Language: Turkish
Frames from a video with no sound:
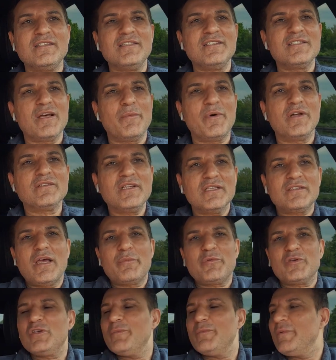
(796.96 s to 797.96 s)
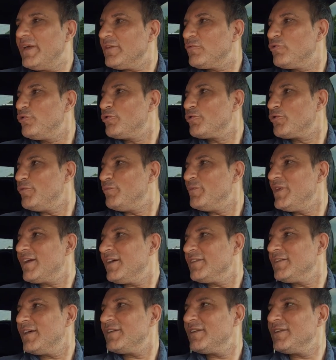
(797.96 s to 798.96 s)
dendiği zaman da tabii ki ben
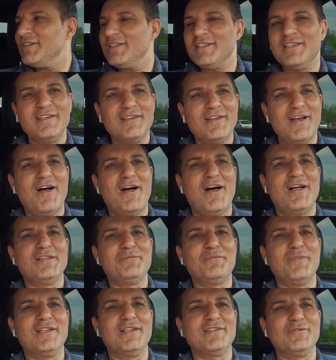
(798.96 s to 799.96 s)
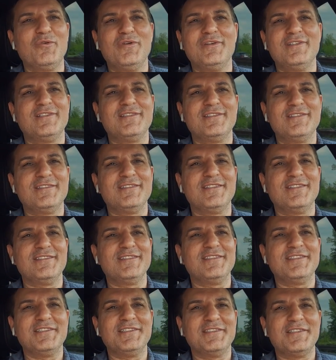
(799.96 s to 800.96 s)
Türk'üm. Ne kadar e, Alman e,
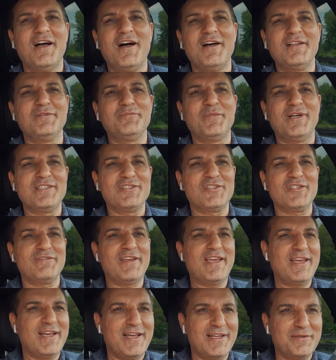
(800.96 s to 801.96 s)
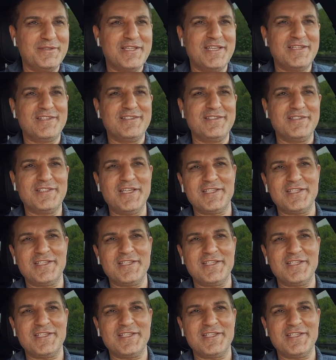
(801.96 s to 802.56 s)
Almancı veya de,